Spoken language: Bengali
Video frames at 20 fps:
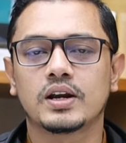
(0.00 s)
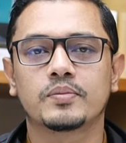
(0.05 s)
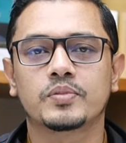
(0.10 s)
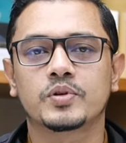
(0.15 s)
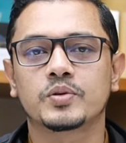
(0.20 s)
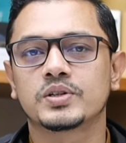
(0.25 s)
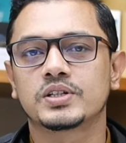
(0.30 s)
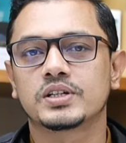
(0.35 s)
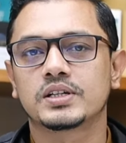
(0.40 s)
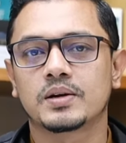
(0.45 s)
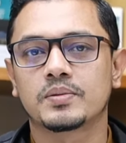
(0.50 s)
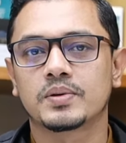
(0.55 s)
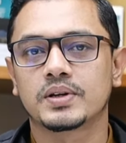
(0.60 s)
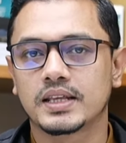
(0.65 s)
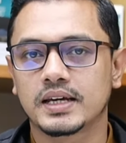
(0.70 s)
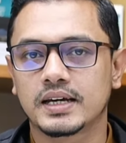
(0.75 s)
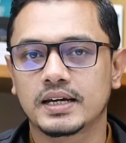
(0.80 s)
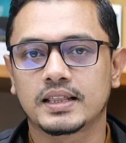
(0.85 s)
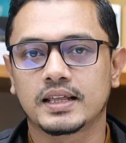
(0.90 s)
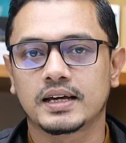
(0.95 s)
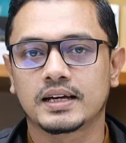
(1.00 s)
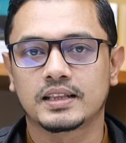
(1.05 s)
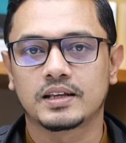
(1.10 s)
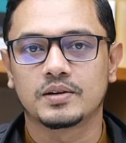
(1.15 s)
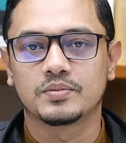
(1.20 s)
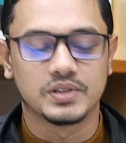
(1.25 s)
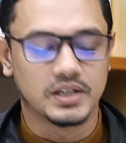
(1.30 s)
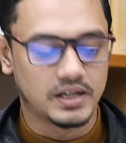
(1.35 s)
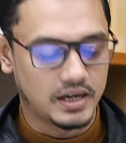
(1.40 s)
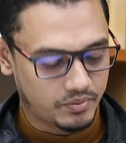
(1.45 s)
ল্যাপটপে যেটা আমরা দেখে
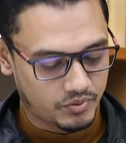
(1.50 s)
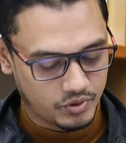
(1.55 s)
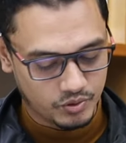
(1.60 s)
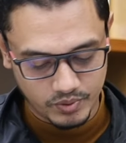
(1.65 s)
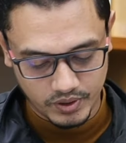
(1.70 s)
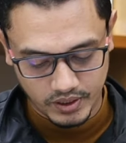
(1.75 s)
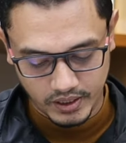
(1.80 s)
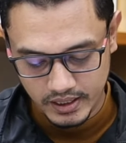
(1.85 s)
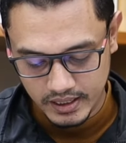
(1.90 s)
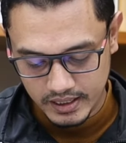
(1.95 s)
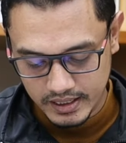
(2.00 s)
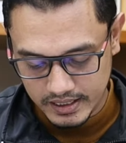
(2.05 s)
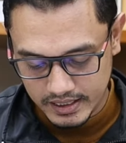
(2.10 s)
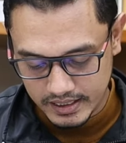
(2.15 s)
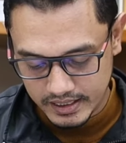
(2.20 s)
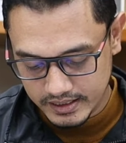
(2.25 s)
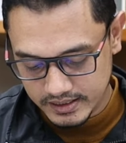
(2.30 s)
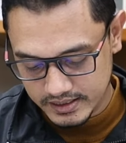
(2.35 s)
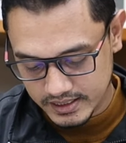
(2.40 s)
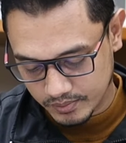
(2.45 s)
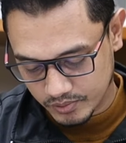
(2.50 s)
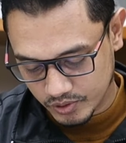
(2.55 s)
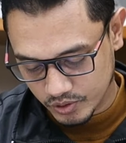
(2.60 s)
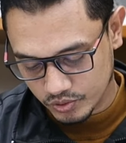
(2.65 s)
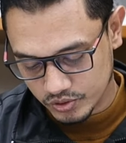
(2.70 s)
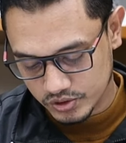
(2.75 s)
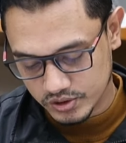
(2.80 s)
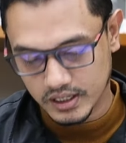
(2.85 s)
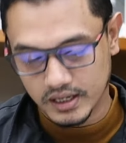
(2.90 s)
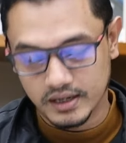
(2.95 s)
থাকতাম যে ল্যাপটপের হিঞ্জ এবং
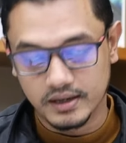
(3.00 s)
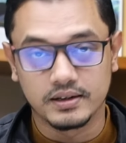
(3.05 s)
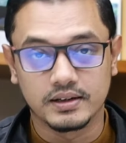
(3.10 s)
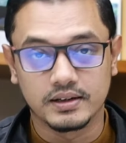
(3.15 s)
হচ্ছে